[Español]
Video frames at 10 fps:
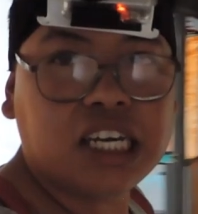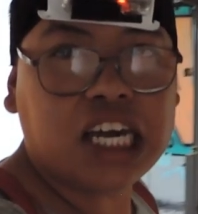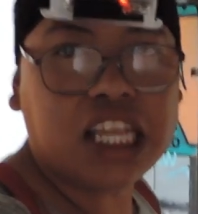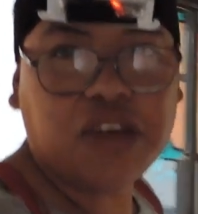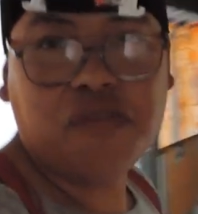
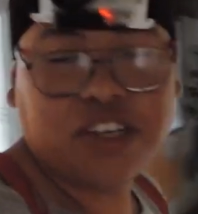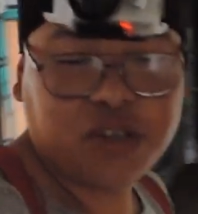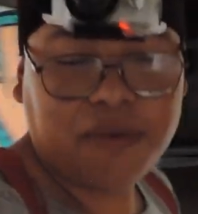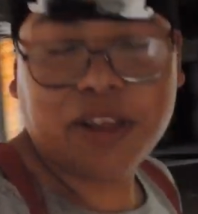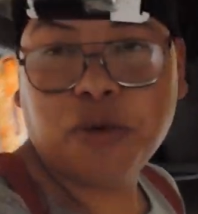
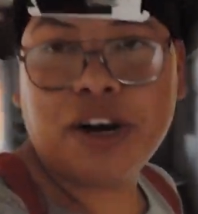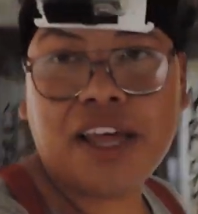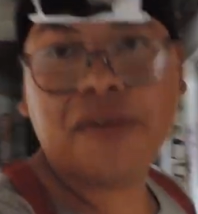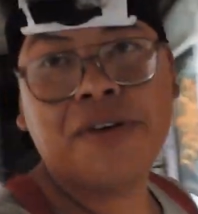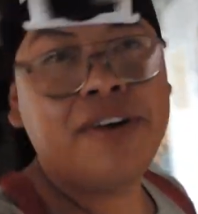edificio
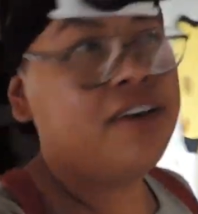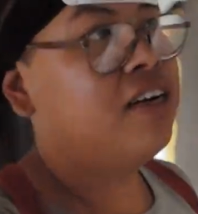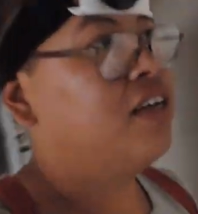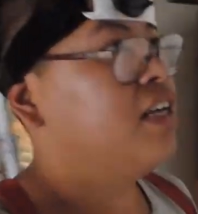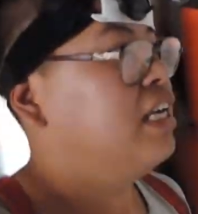abandonado.
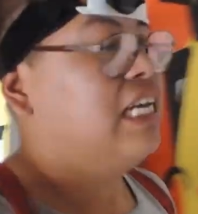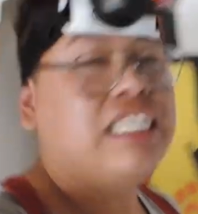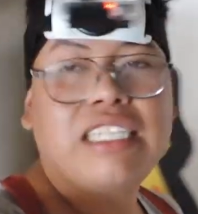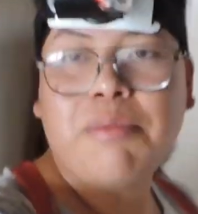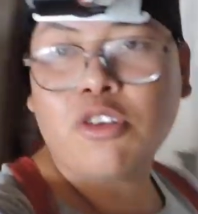
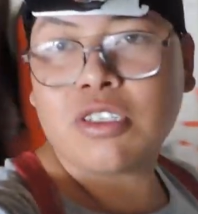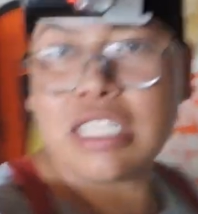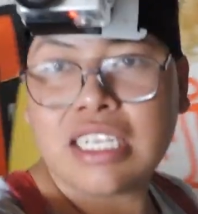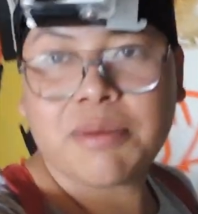Estamos,